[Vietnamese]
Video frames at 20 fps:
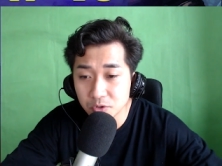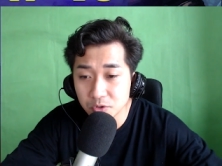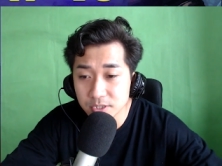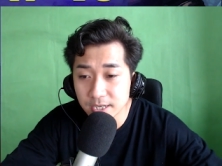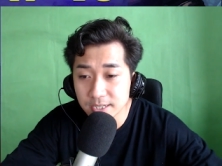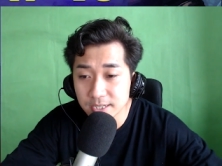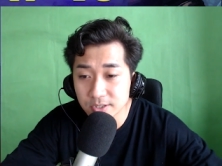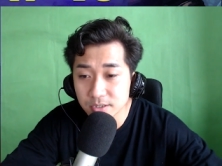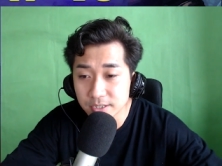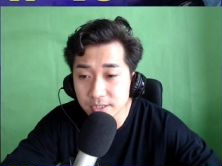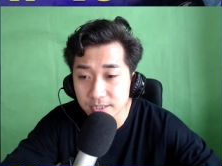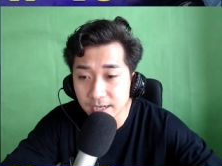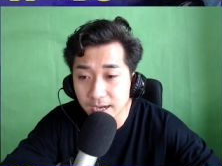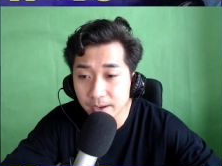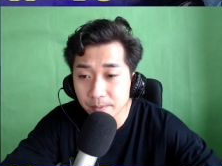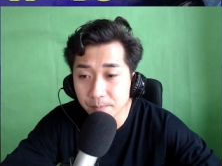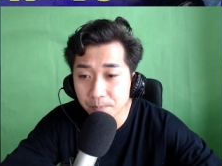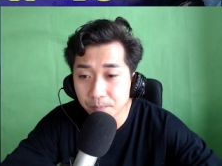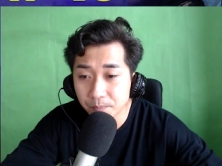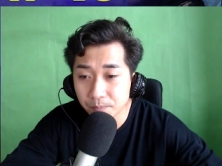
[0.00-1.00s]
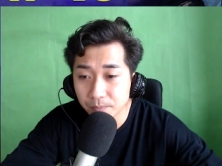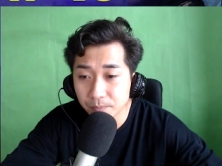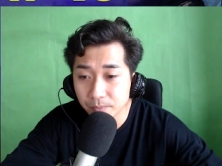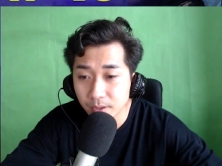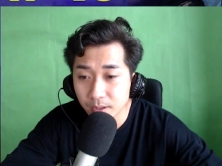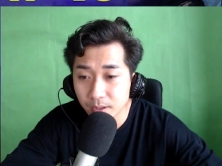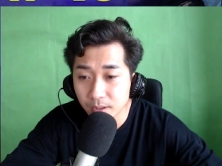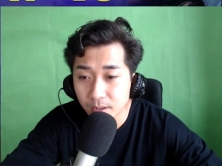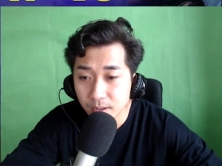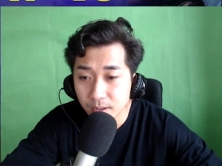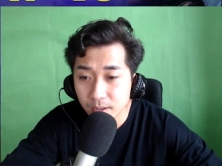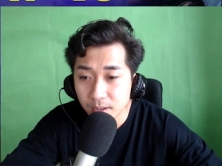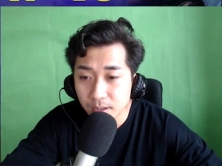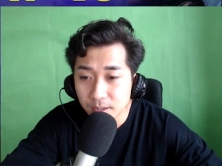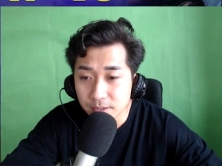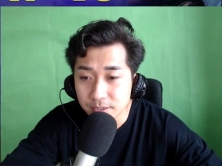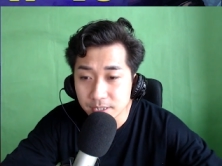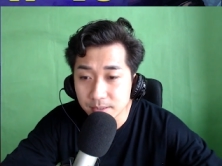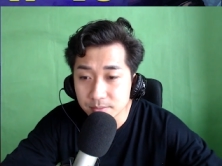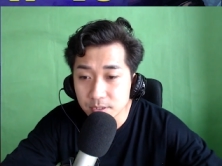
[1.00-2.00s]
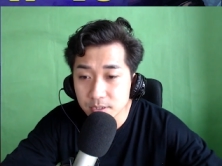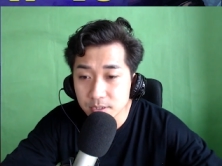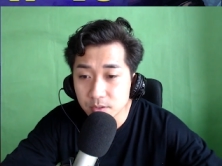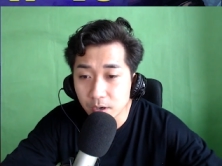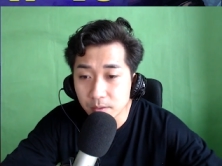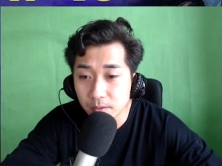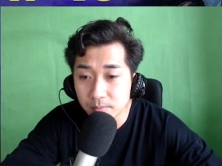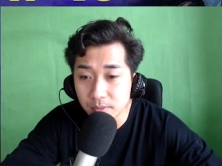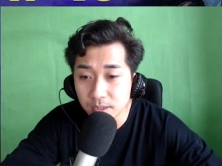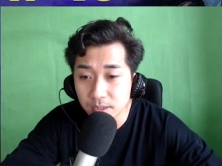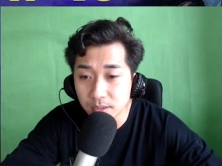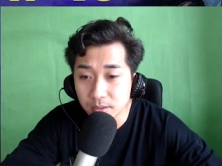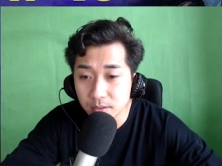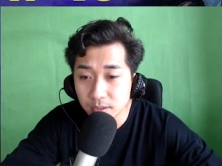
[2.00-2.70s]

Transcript: thẳng lưng, trong nháy mắt trở thành tiểu thư Ajay